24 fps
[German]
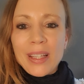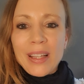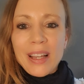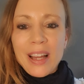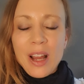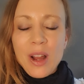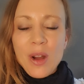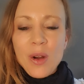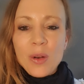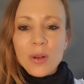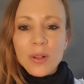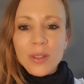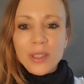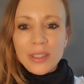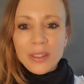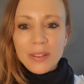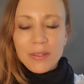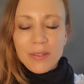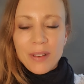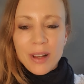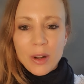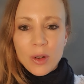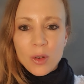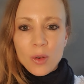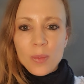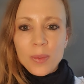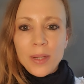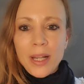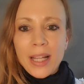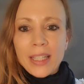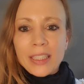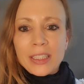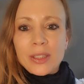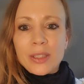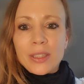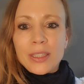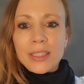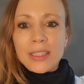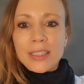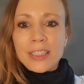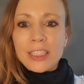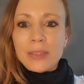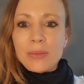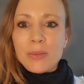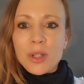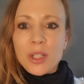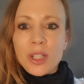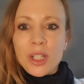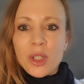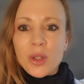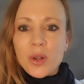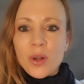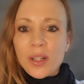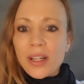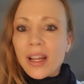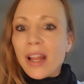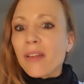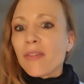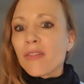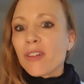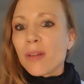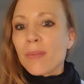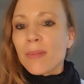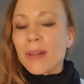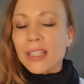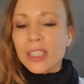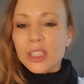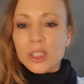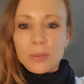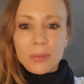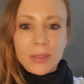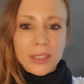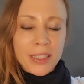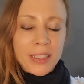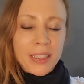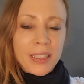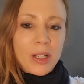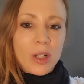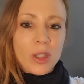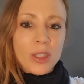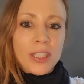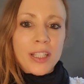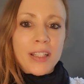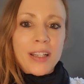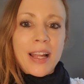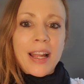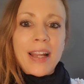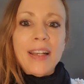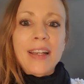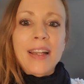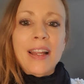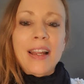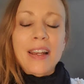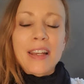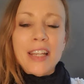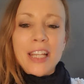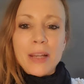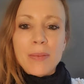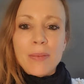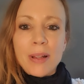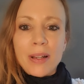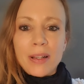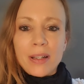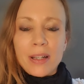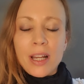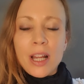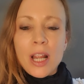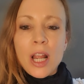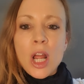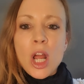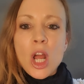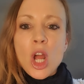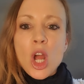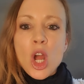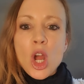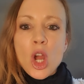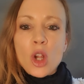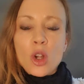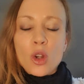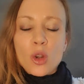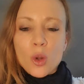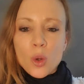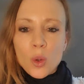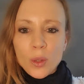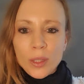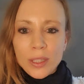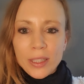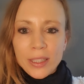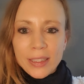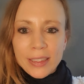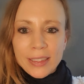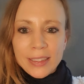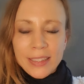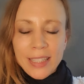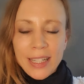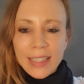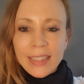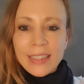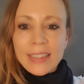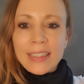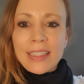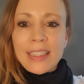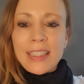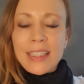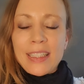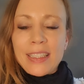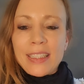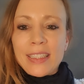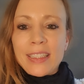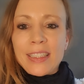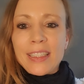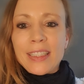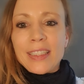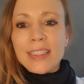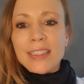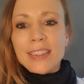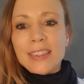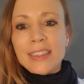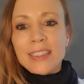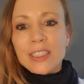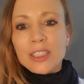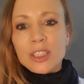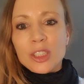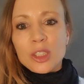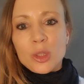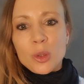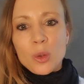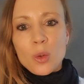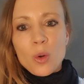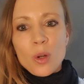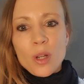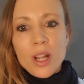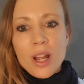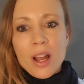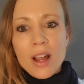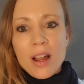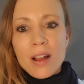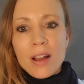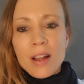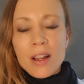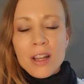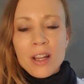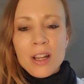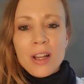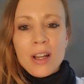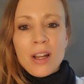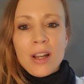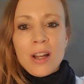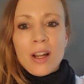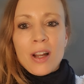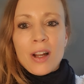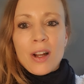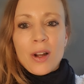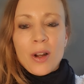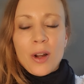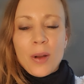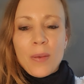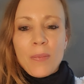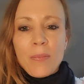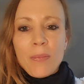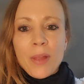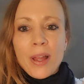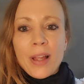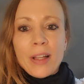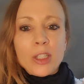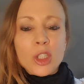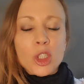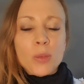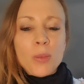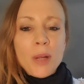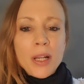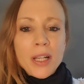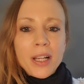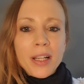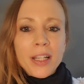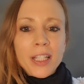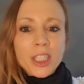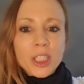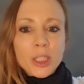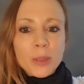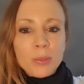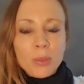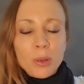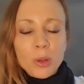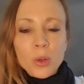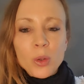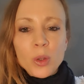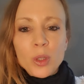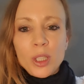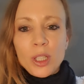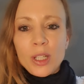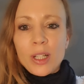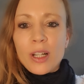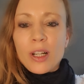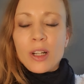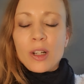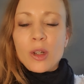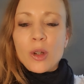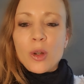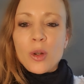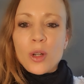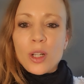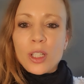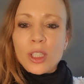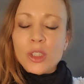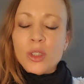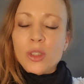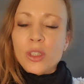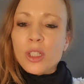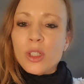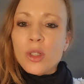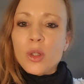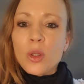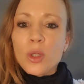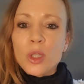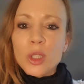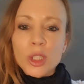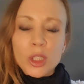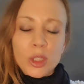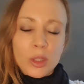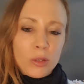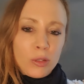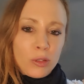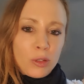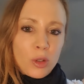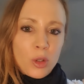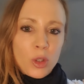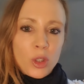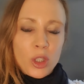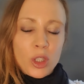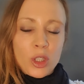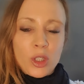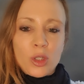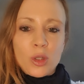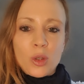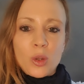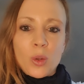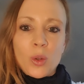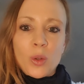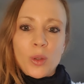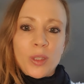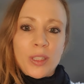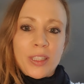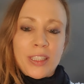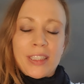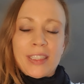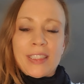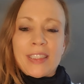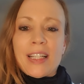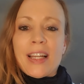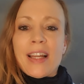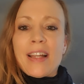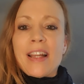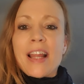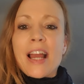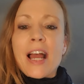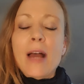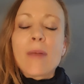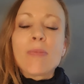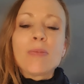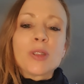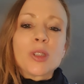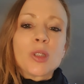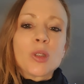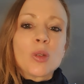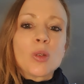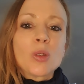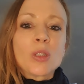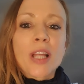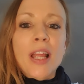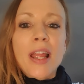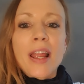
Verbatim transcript: Ja, und warum das so ist, das möchte ich heute einfach mal so ein bisschen auseinandernehmen. Grundsätzlich ist Soja ähm, ein Schmetterlingsblütler, gehört zu den Hülsenfrüchten und ist eine absolute